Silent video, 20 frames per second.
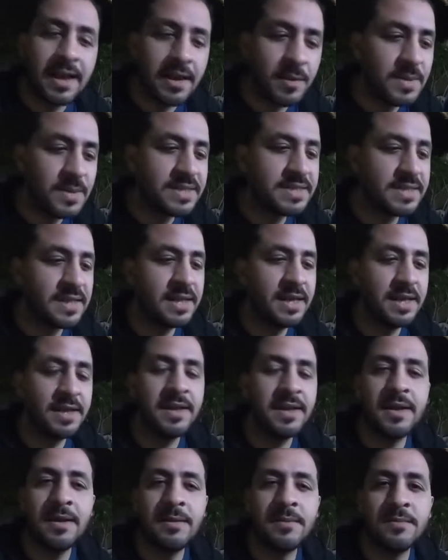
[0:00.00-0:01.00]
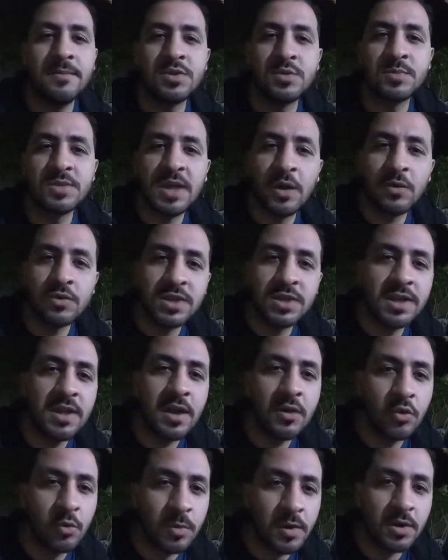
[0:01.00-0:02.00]
البيت اللي احنا مش متعودين
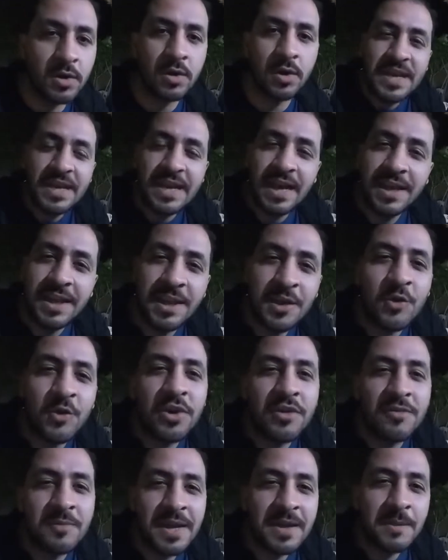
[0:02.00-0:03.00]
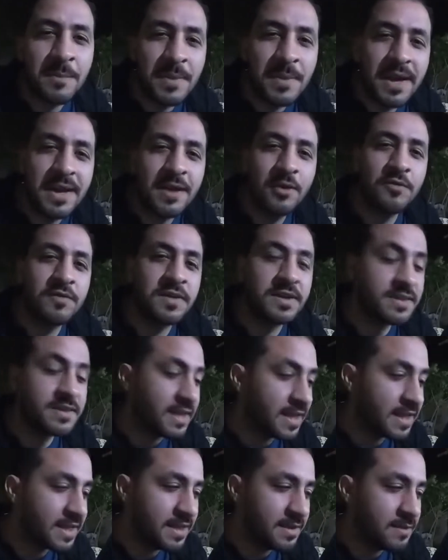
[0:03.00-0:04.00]
ناكله بره يعني احنا كنا في مكان امبارح وفي
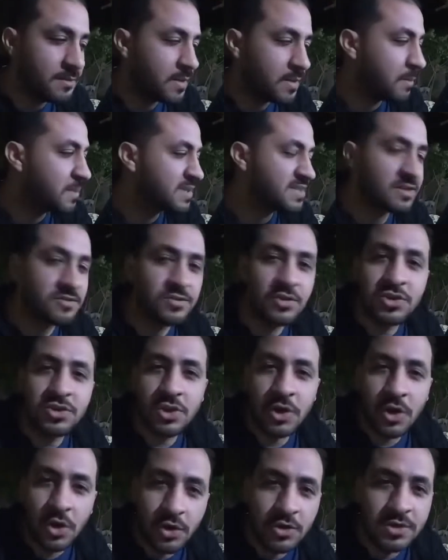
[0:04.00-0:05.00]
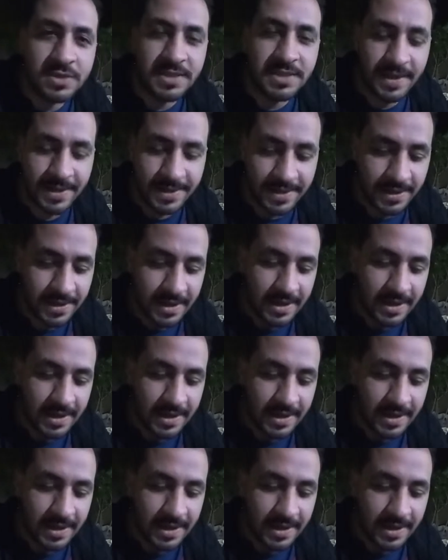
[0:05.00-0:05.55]
كنتاكي ما انبسطناش خالص يعني